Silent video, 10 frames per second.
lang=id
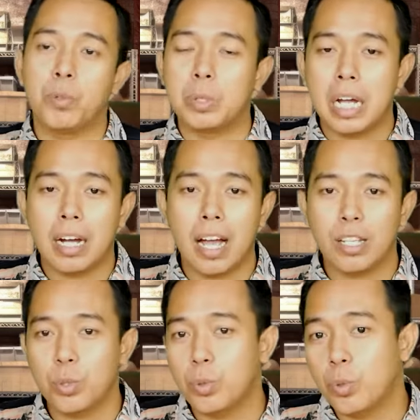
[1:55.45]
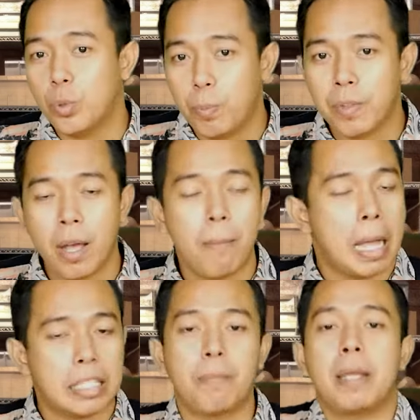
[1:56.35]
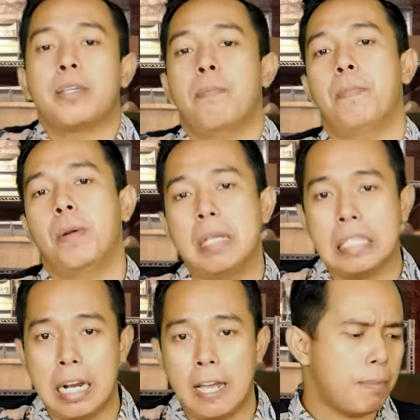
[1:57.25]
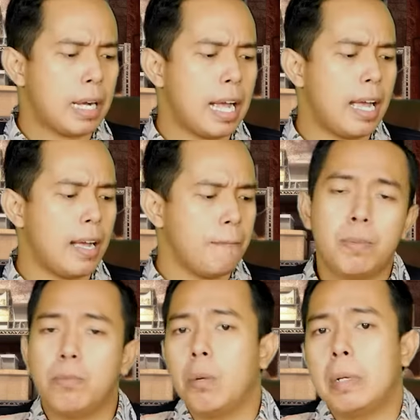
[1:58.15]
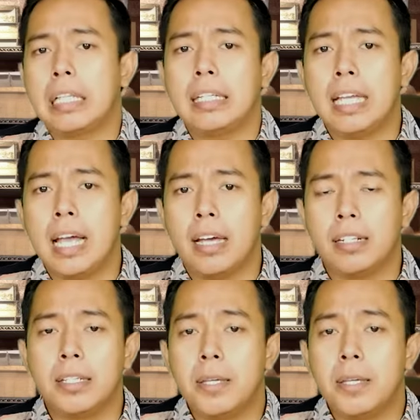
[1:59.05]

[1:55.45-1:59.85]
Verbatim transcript: gudang nggak cukup ya macam-macam permasalahan maka timbul pertanyaan